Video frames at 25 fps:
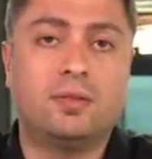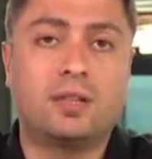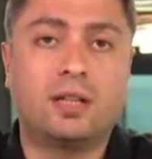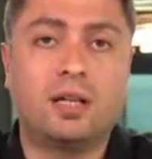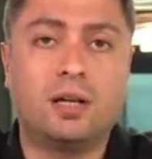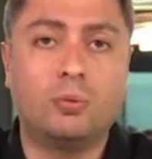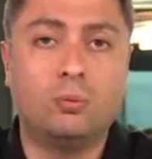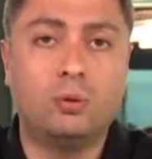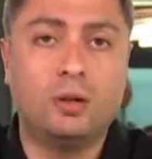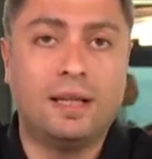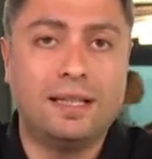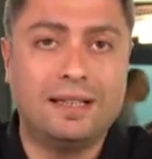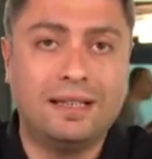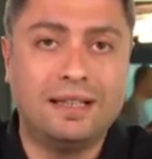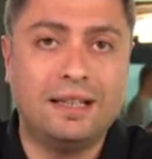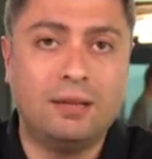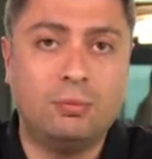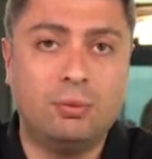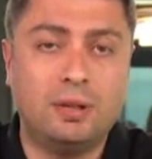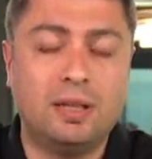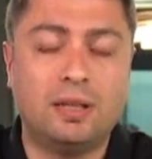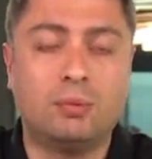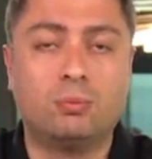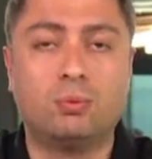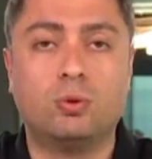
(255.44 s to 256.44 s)
kabul
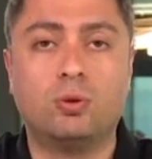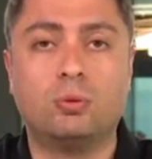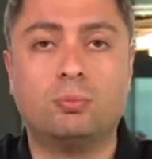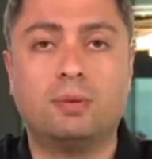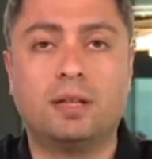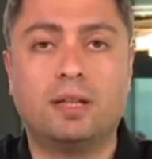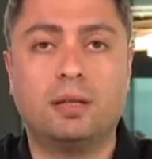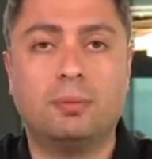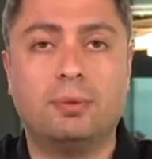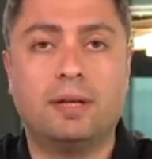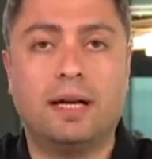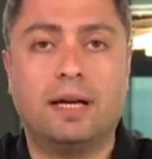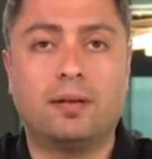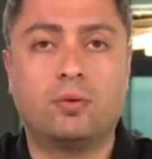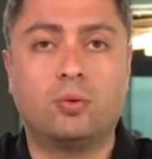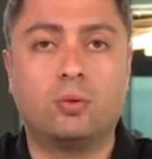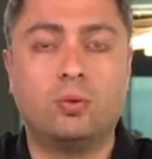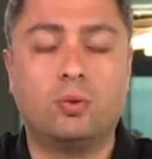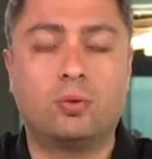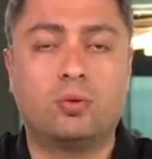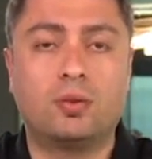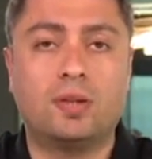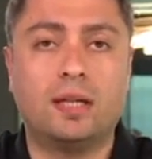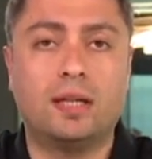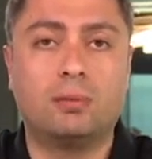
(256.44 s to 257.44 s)
edilebilir bulmadı. Biraz
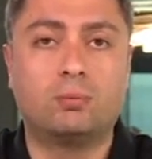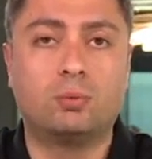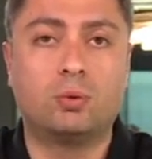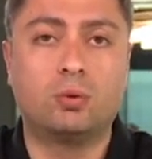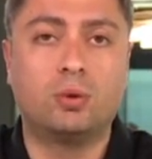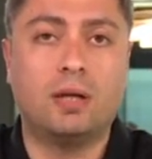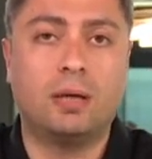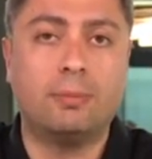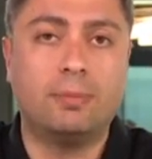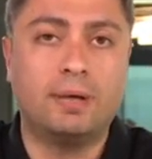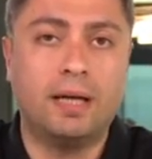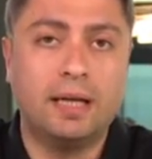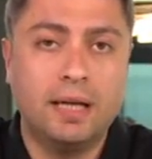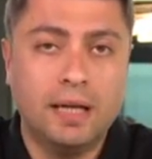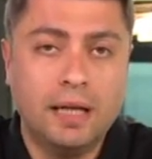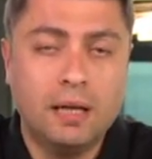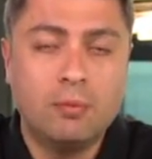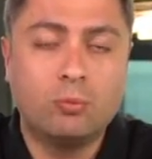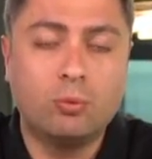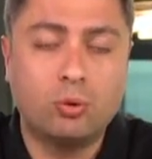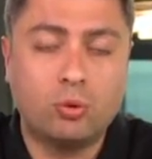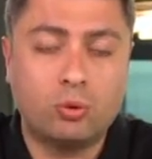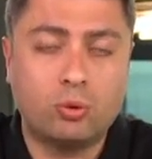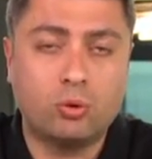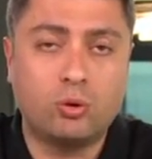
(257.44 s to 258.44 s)
yüksek buldu ama
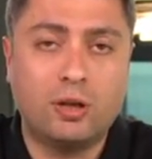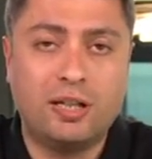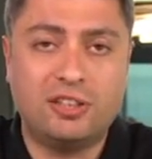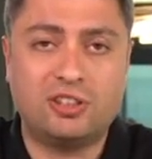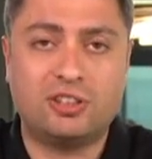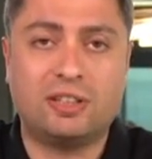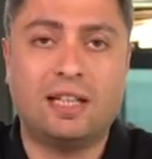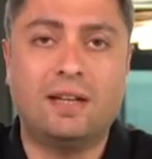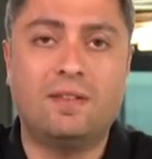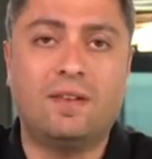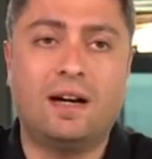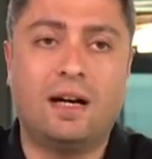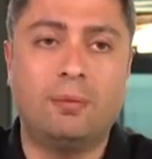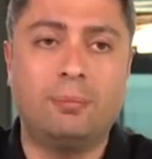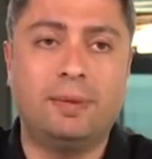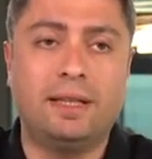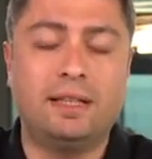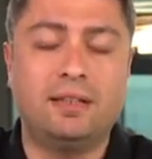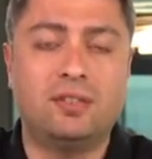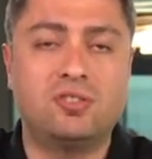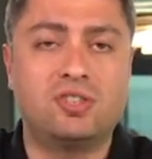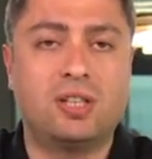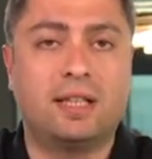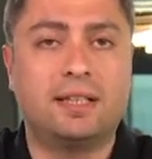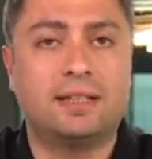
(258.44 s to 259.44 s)
bu süreç devam
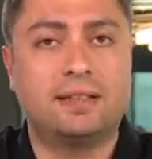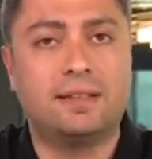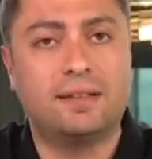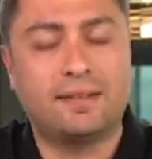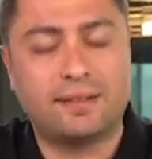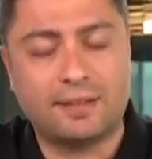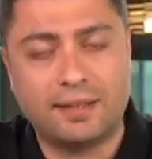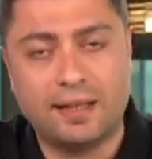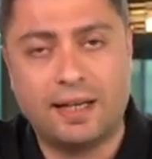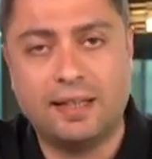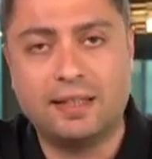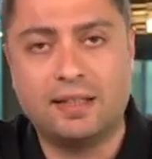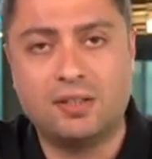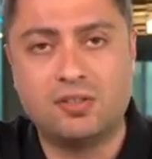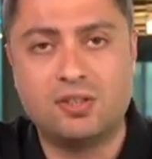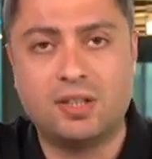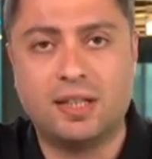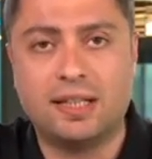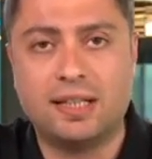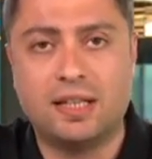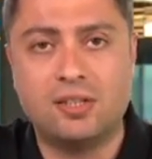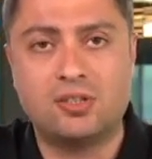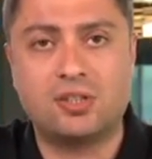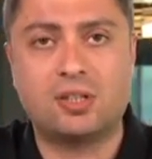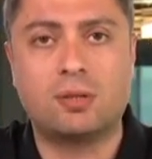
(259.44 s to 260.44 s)
edecektir. Sadece
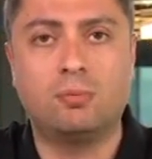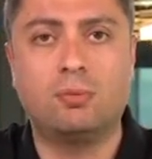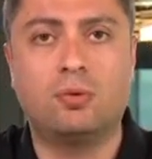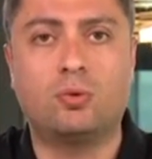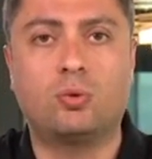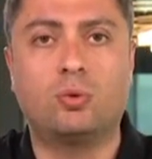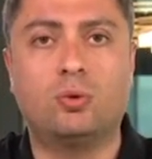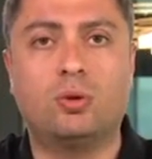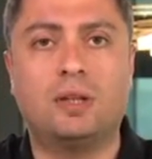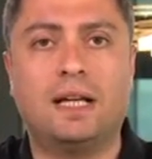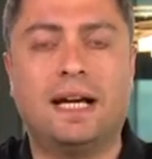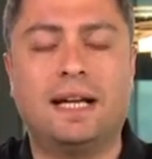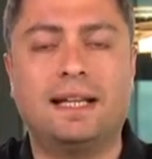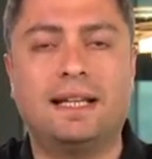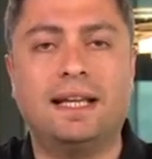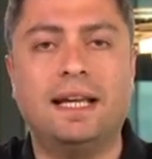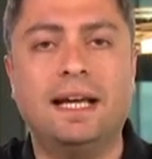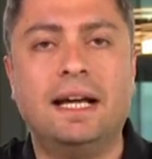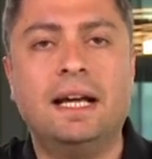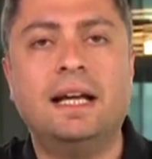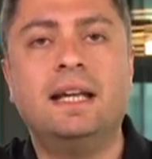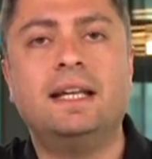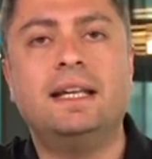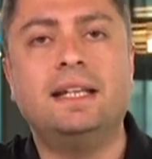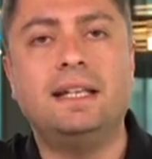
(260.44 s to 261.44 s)
geçtiğimiz günlerde
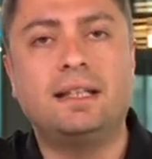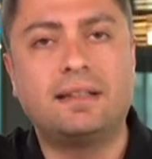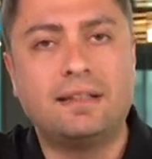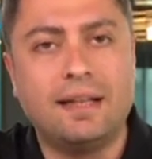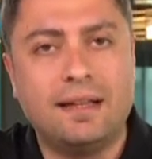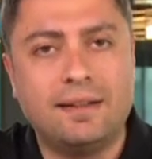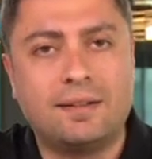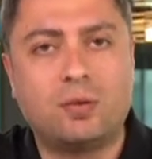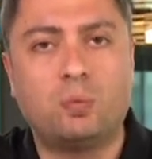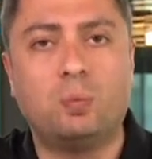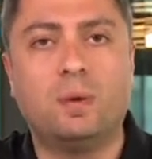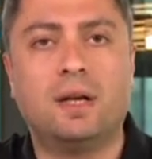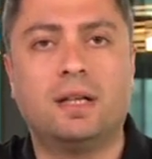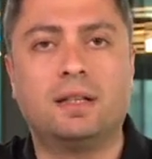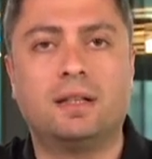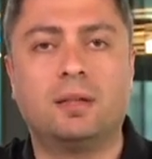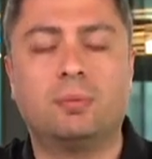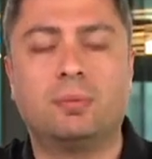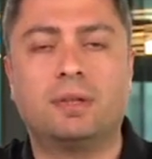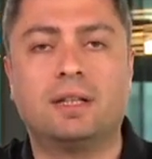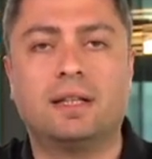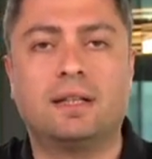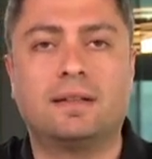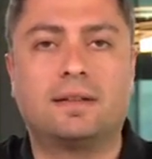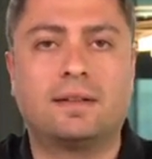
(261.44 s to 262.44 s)
ilk resmi
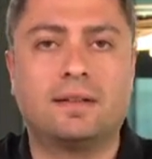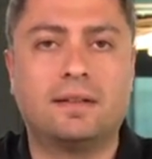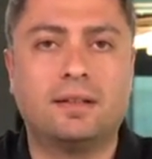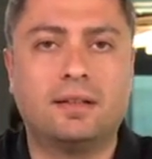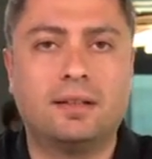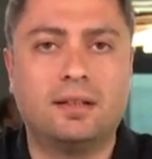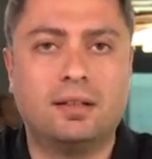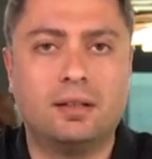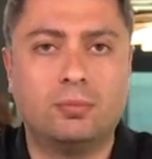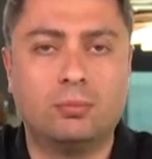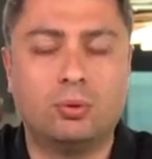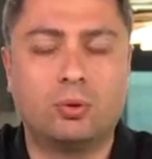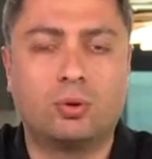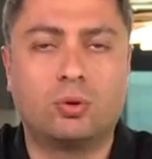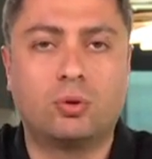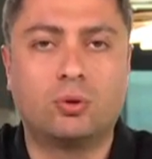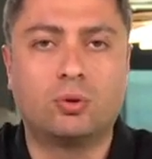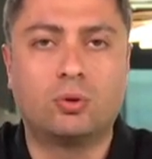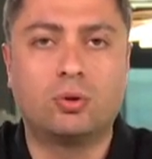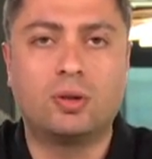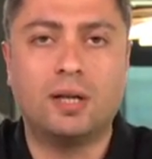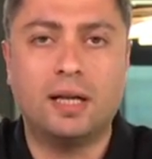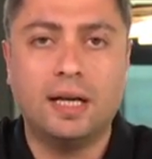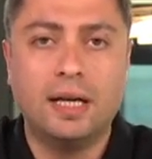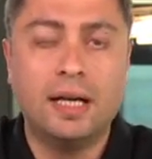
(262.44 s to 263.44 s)
adımın atıldığını bu
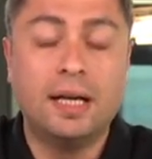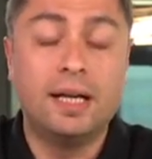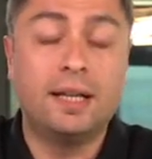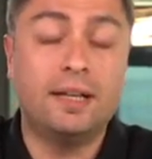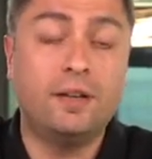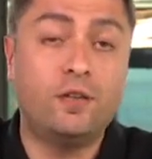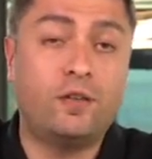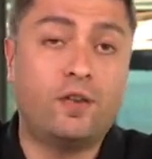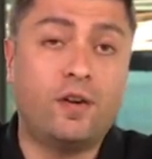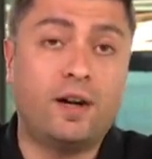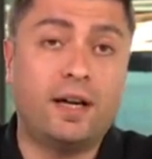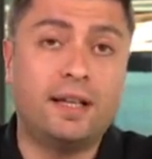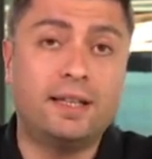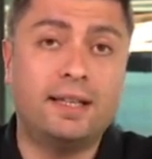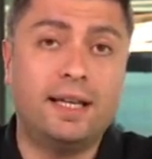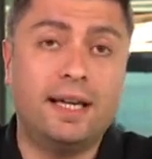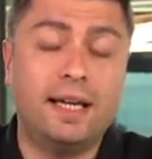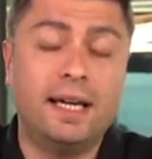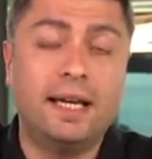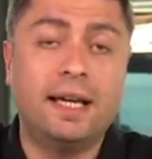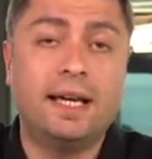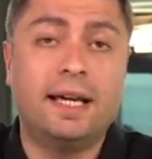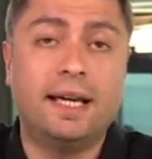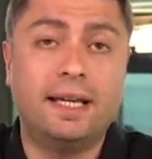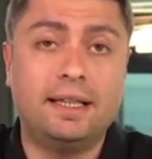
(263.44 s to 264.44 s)
konuda ifade
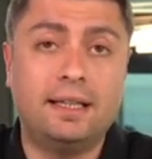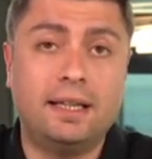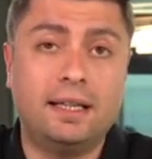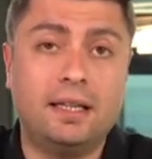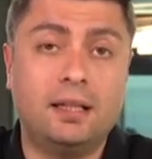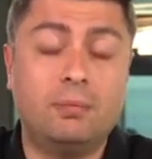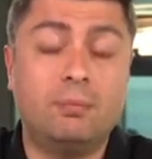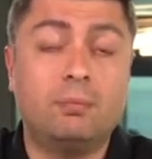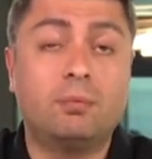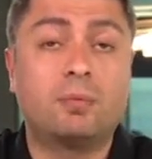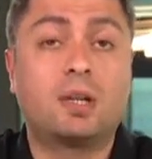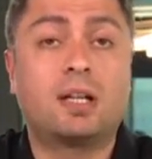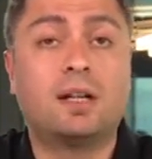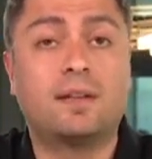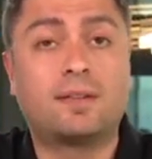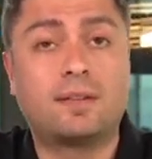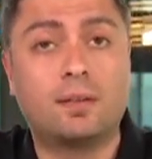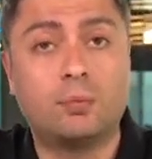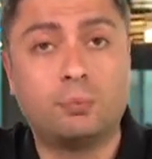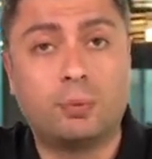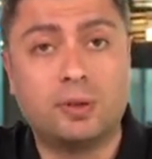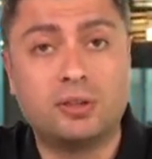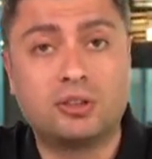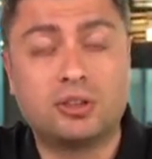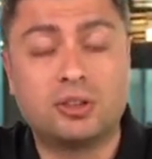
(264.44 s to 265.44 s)
edelim.
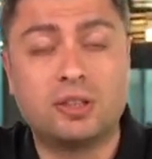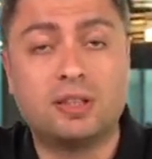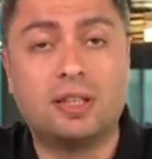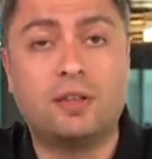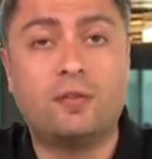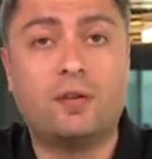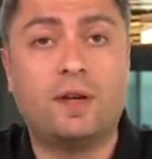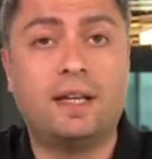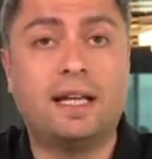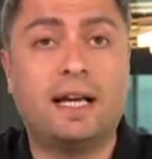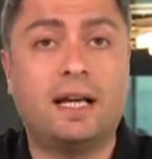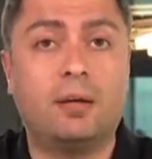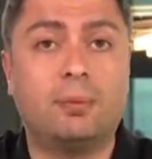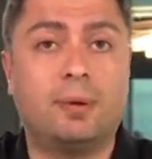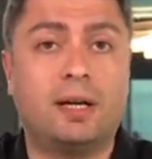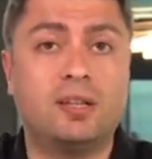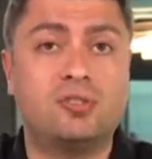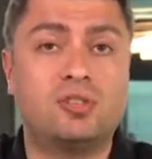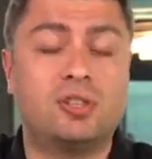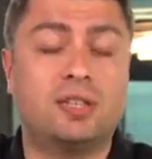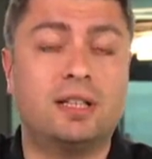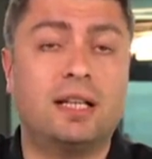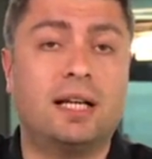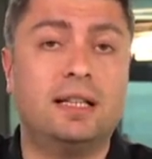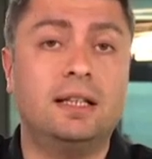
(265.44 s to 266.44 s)
Kasımpaşa'nın da
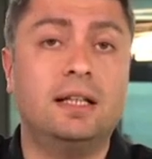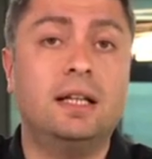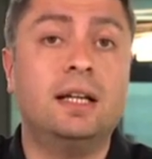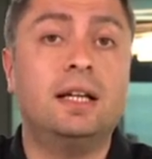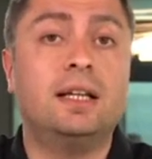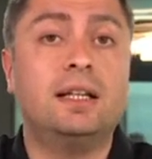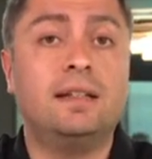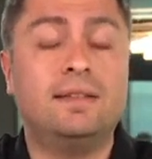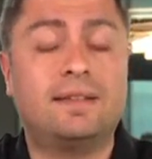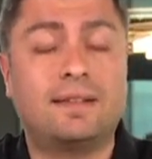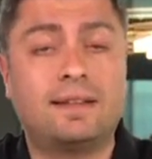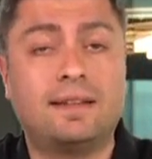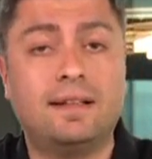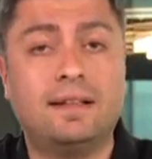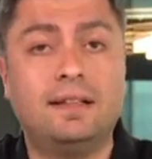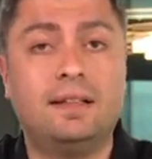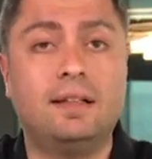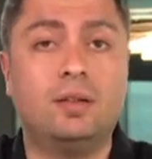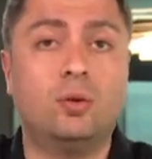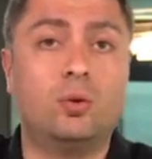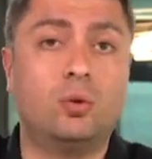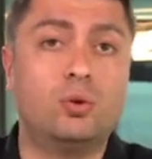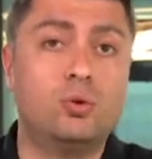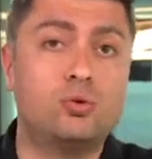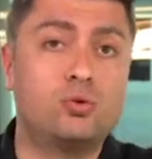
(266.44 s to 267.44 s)
Fenerbahçe'den
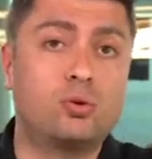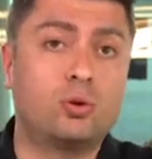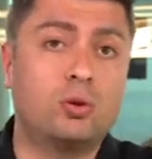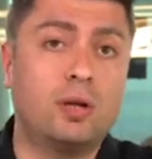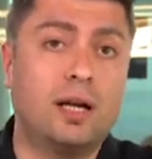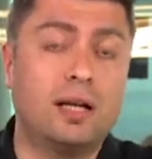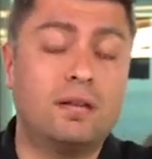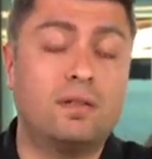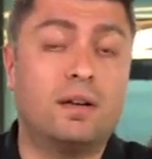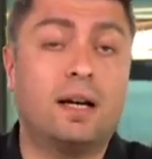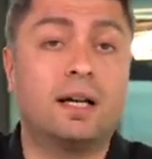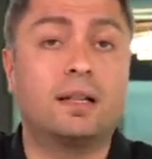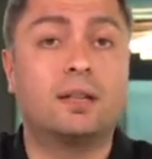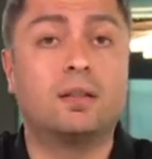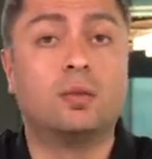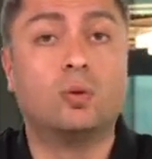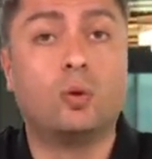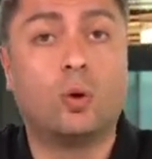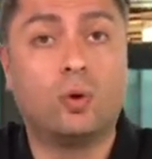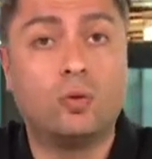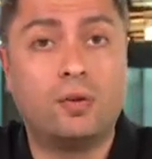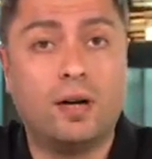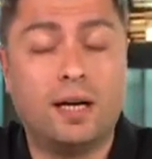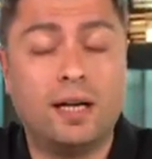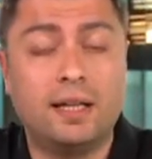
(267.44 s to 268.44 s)
istediği oyuncular vardı.
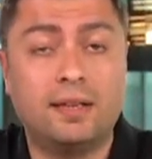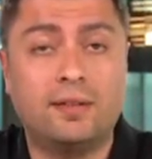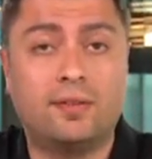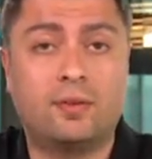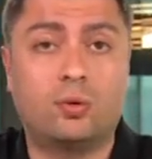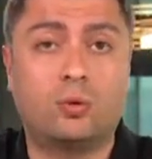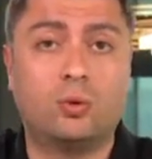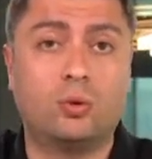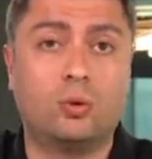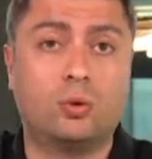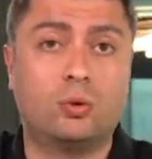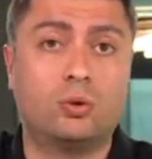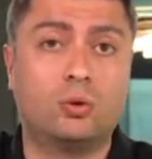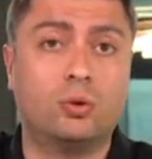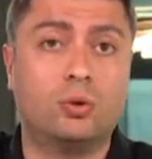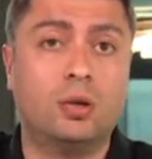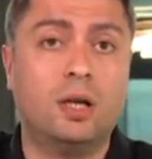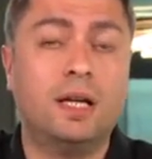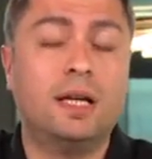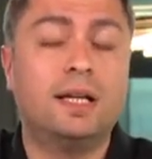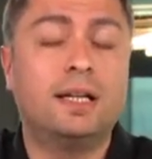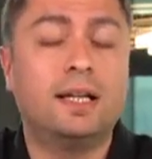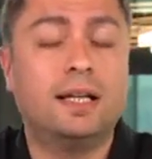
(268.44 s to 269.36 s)
Nova istiyordu.